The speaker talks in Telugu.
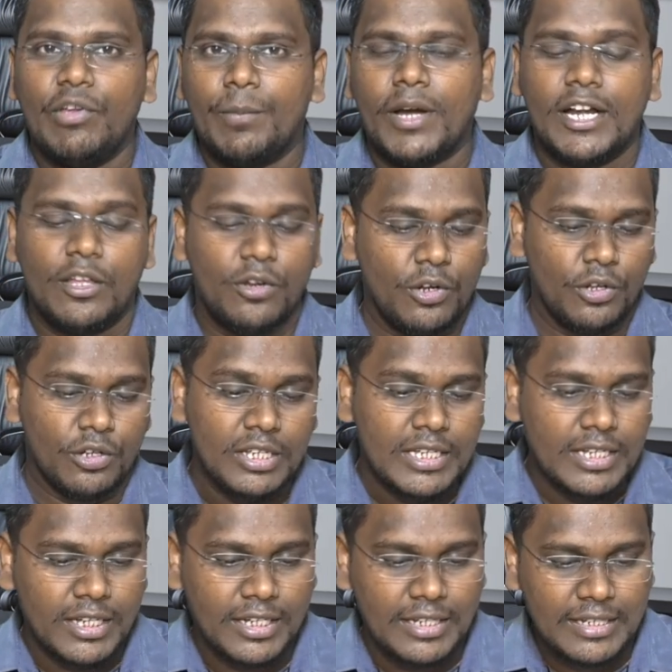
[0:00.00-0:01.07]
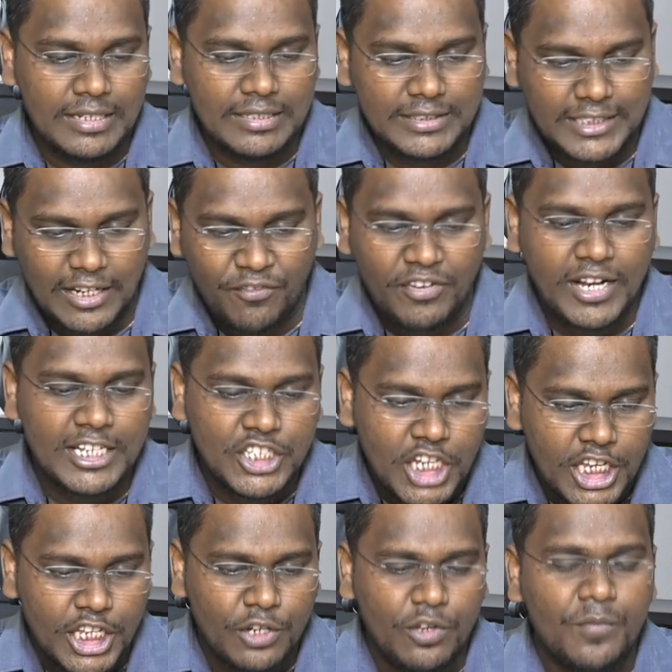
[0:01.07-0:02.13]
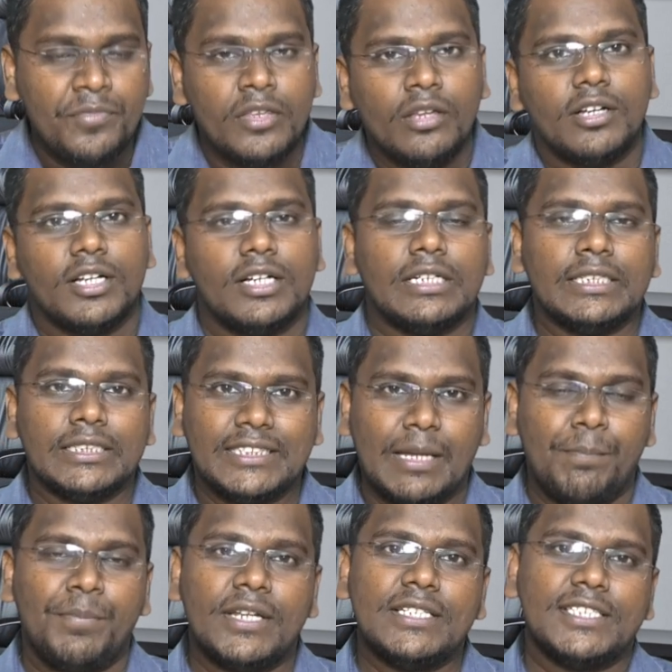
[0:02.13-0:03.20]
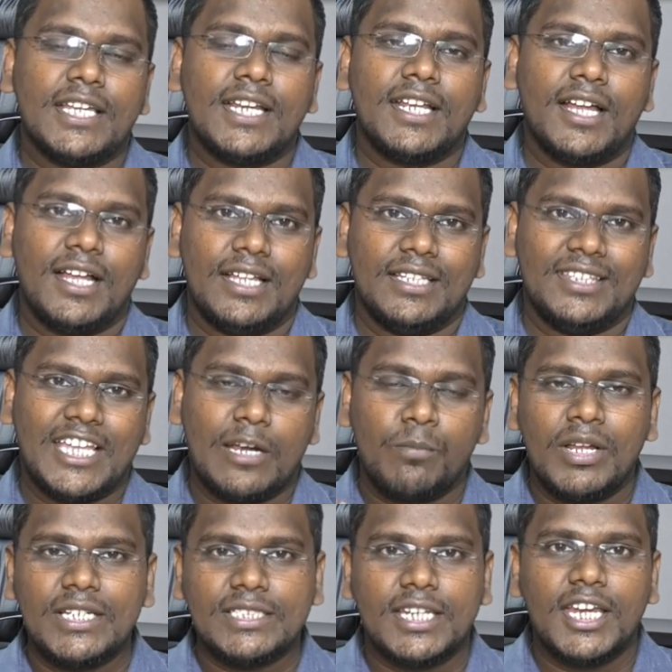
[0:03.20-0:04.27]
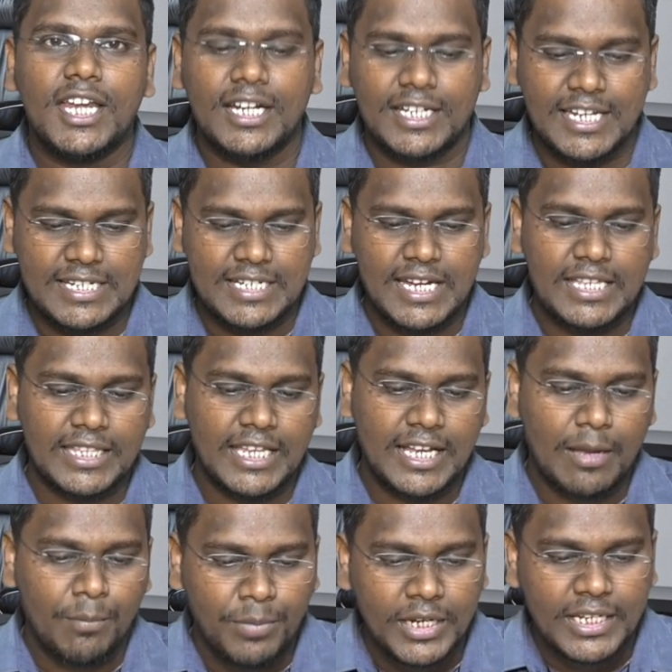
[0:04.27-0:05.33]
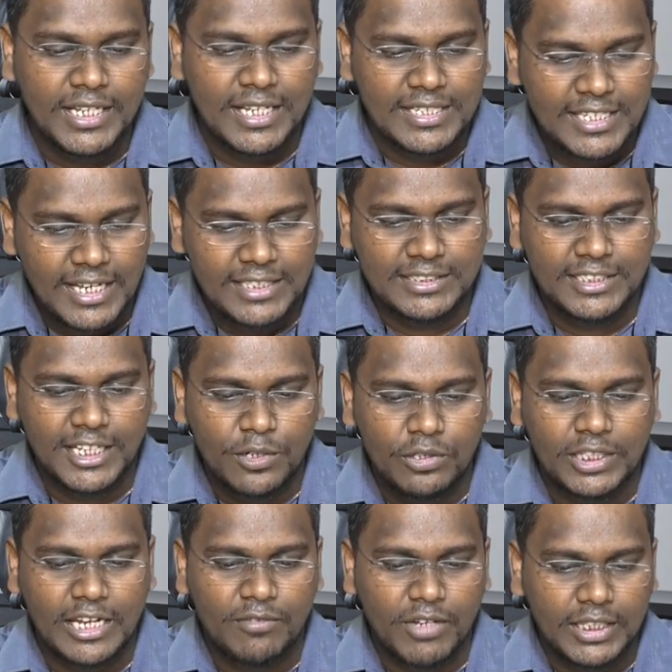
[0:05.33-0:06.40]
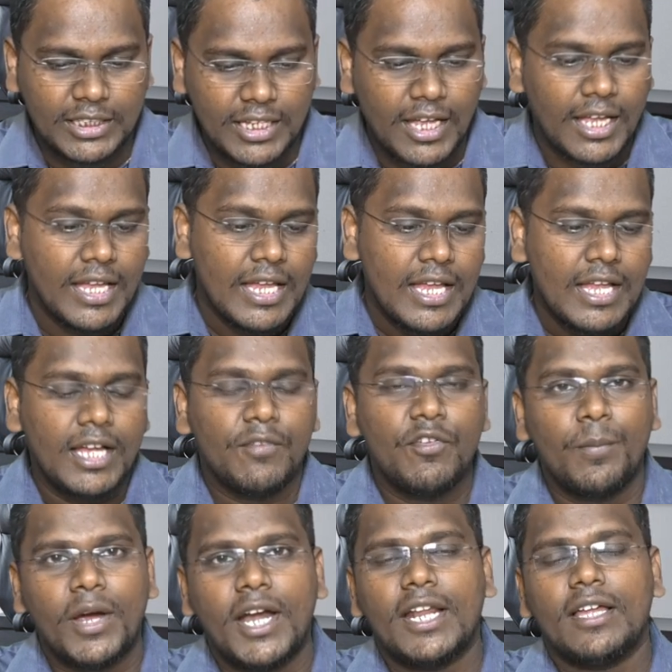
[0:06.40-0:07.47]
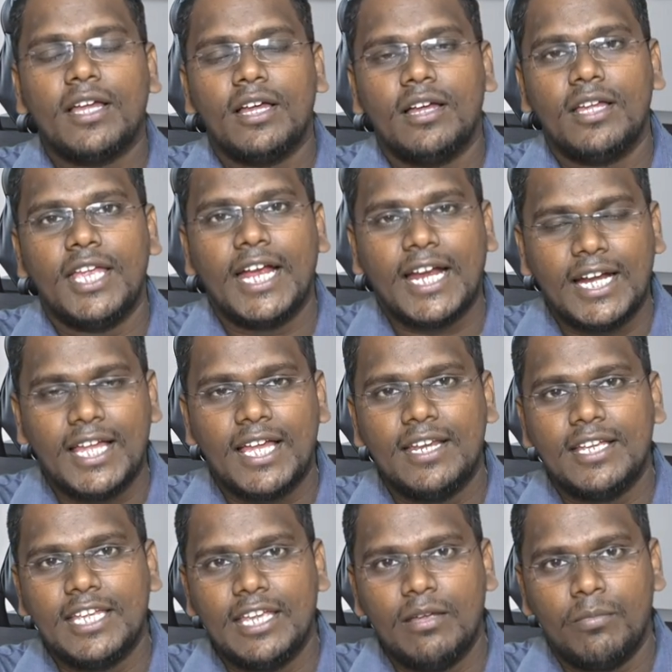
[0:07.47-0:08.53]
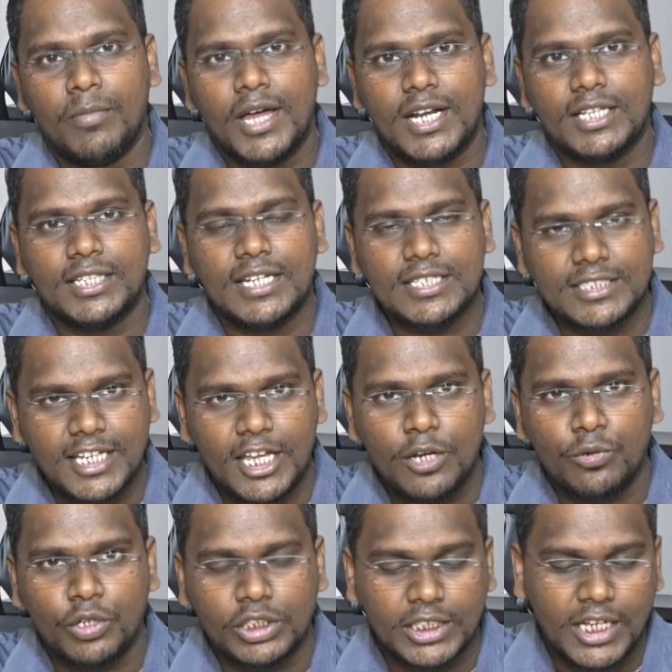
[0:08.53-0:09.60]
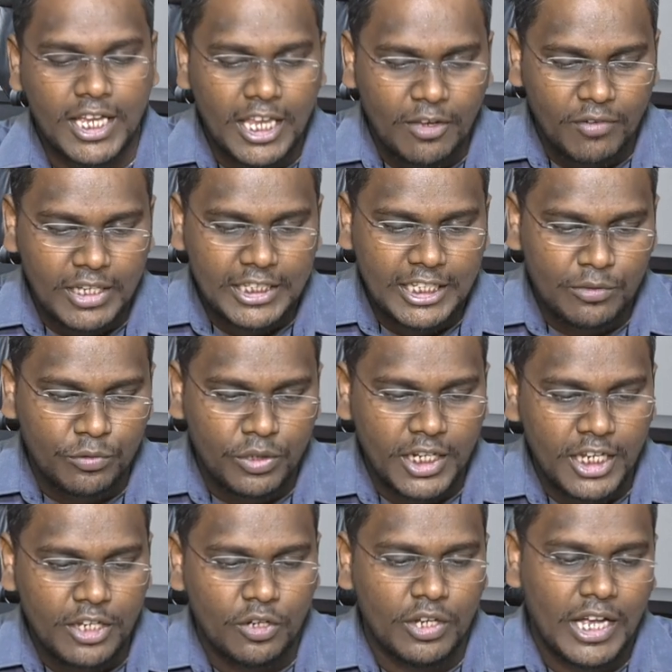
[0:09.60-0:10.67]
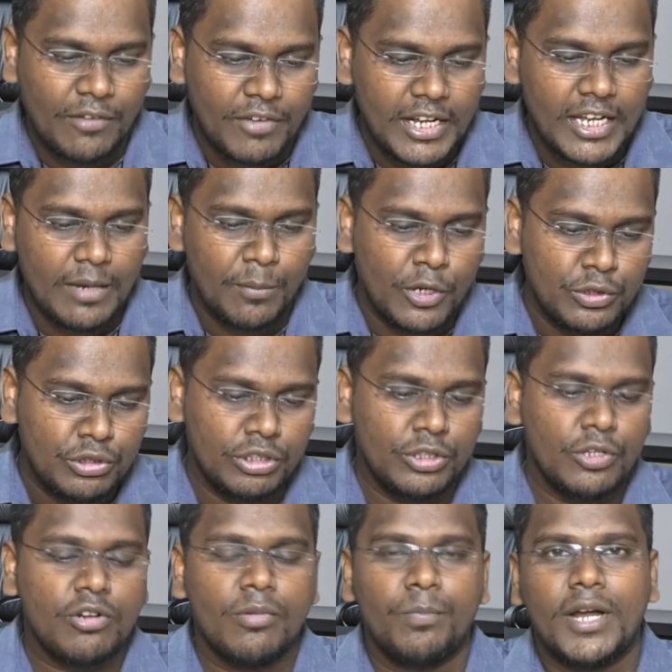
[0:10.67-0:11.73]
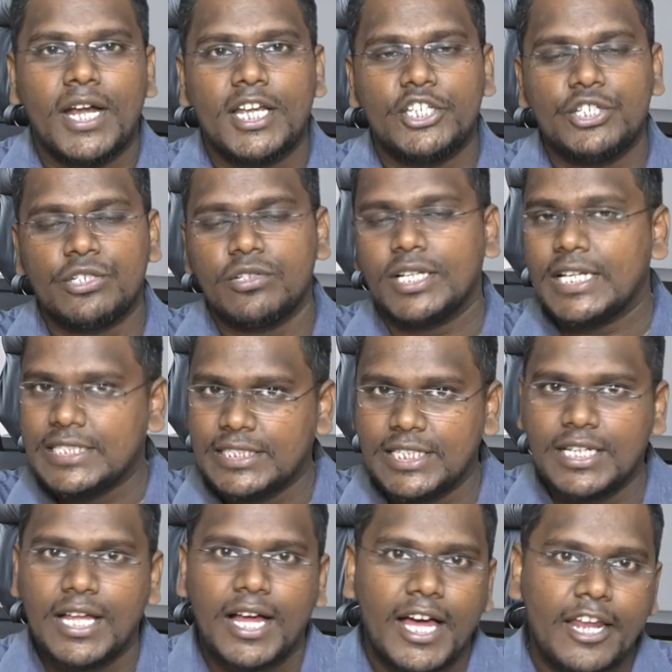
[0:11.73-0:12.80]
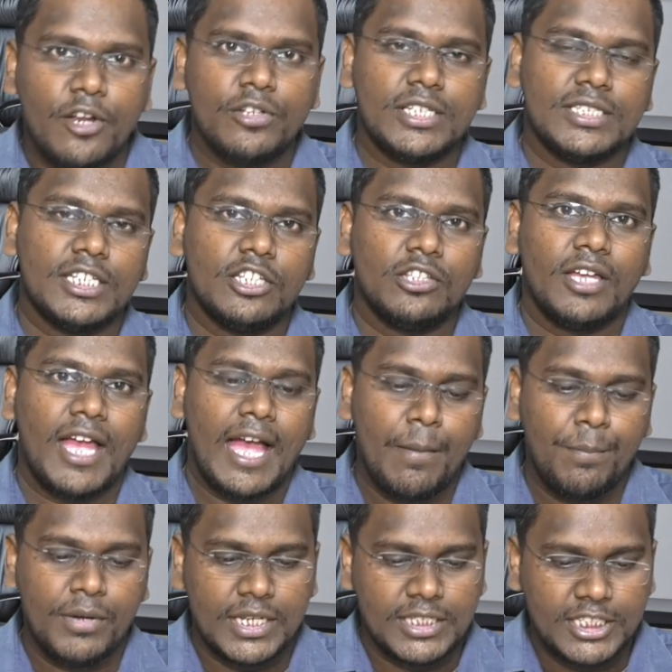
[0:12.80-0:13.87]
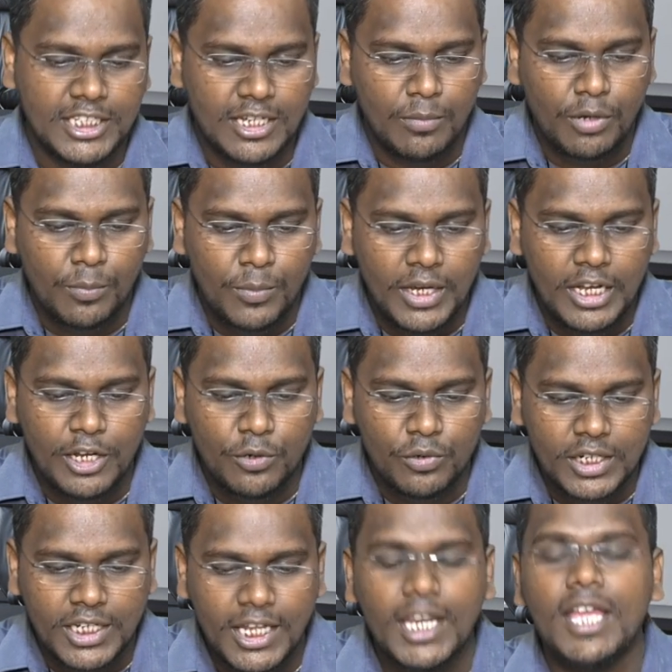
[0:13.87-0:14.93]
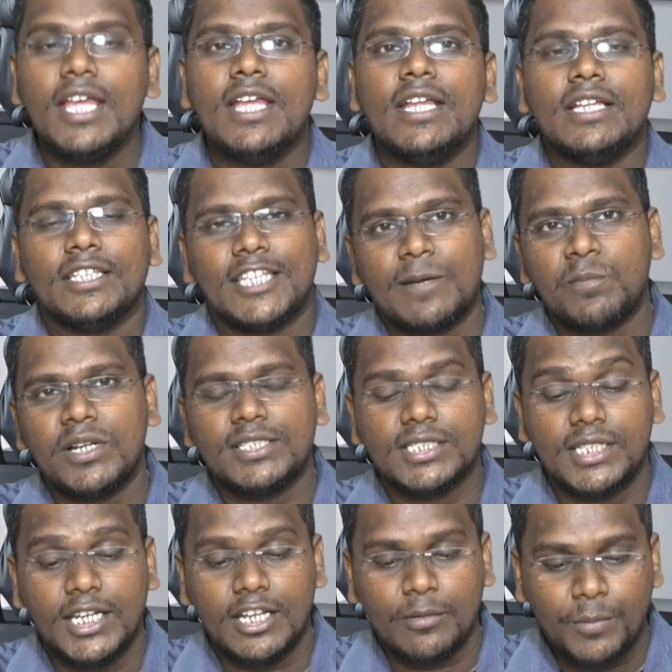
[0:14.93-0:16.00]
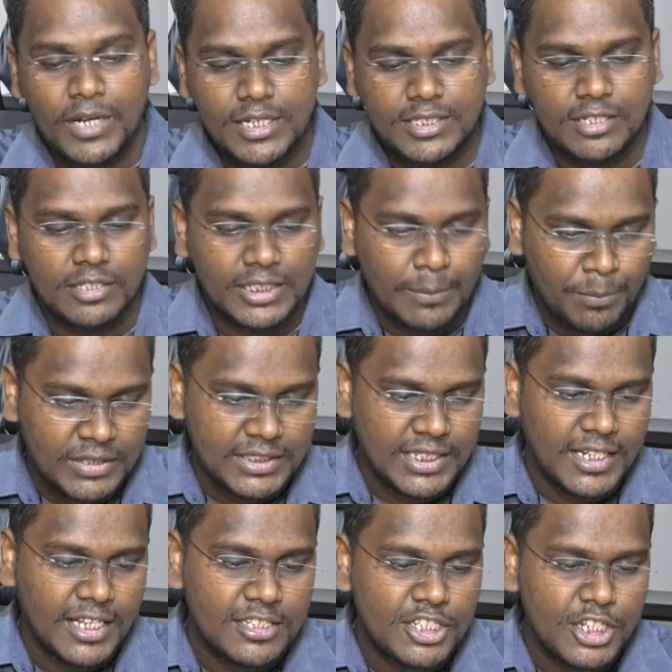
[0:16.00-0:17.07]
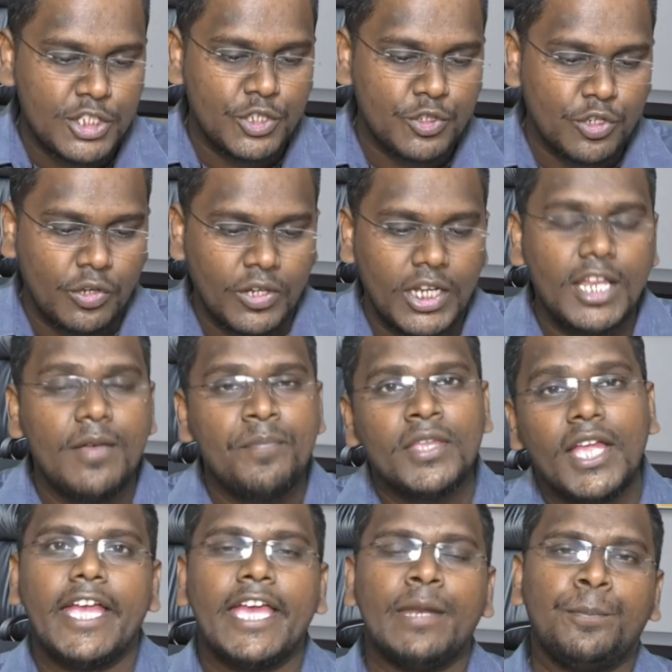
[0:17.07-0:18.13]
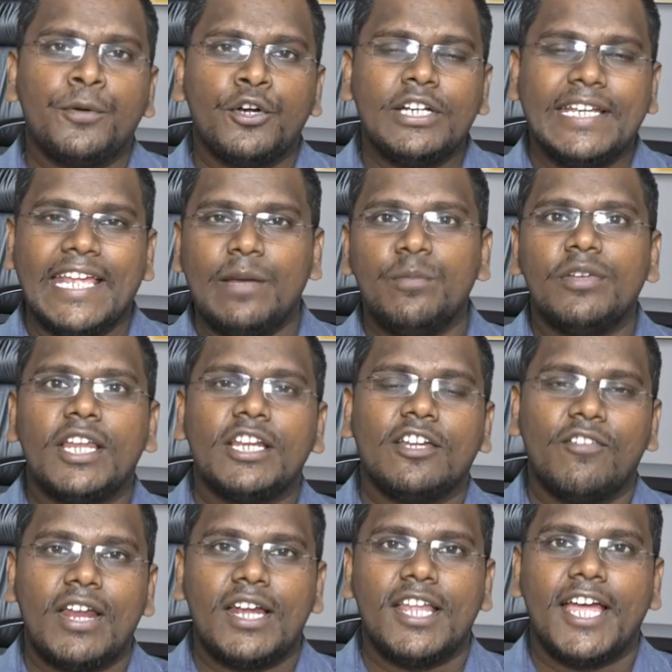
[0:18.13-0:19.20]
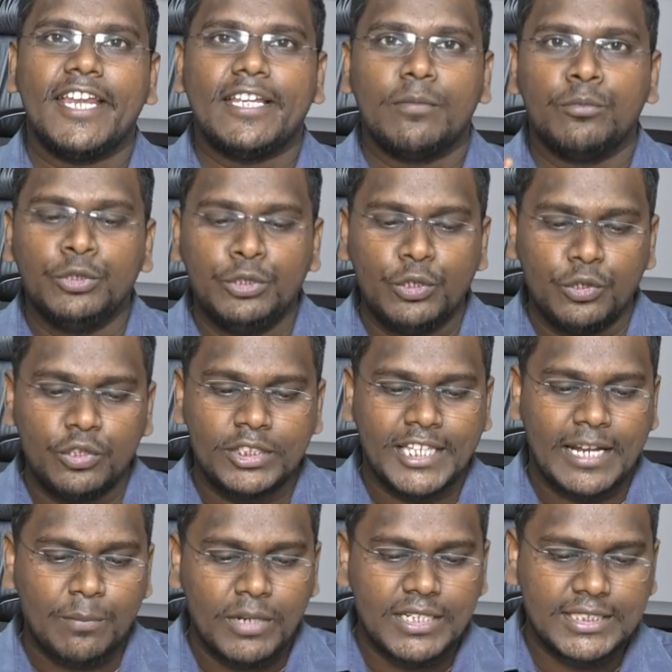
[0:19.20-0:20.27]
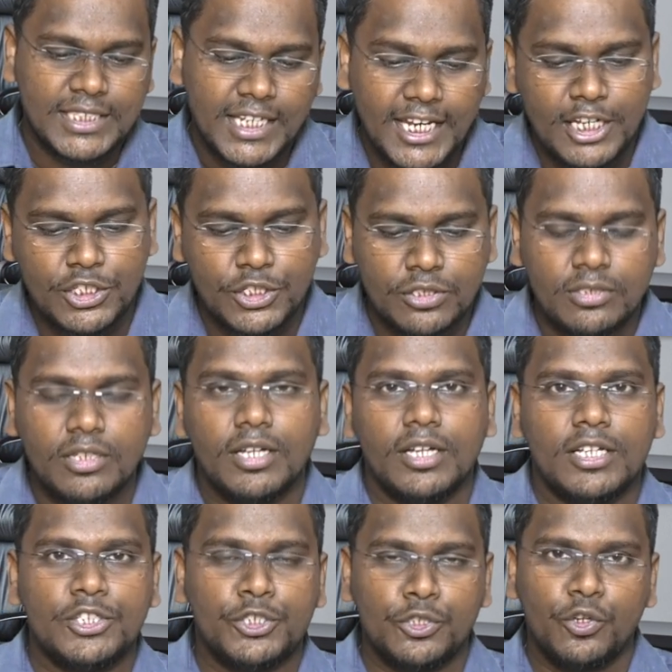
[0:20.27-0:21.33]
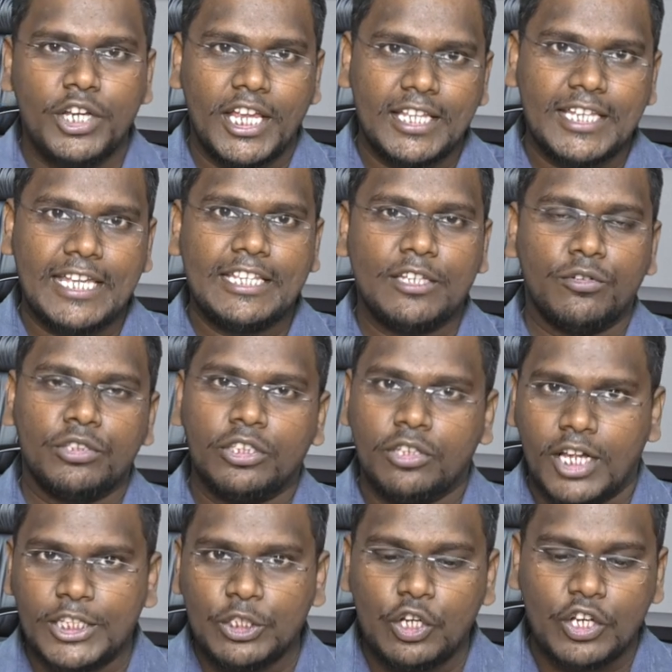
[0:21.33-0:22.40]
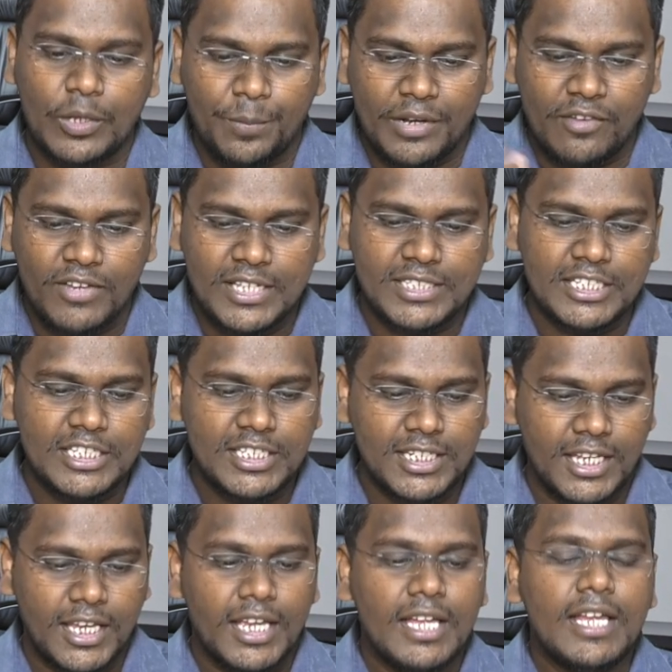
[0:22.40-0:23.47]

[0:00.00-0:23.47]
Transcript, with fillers: విమానంలో సరఫరా చేయరు తప్పనిసరిగా థర్మల్ స్క్రీనింగ్ టెస్ట్లు అయితే కంప్లీట్గా చేస్తారు తర్వాత విమాన ఎక్కడానికి మార్గదర్శకాలు కొత్తగా ఏవైతే ఉన్నాయో అవన్నీ భౌతిక దూరం పాటించడం ఖచ్చితంగా ఆరోగ్య సేతు యాప్ ఖచ్చితంగా మొబైల్లో ఉండాలి థర్మల్ స్క్రీనింగ్ పరీక్షలు తప్పనిసరిగా చేయించుకోవాలి ఎయిర్పోర్ట్ టెర్మినల్కి వెళ్ళడానికి ముందు థర్మల్ స్క్రీన్ జోన్ ఏదైతే ఉందో అందులోకి ప్రవేశించి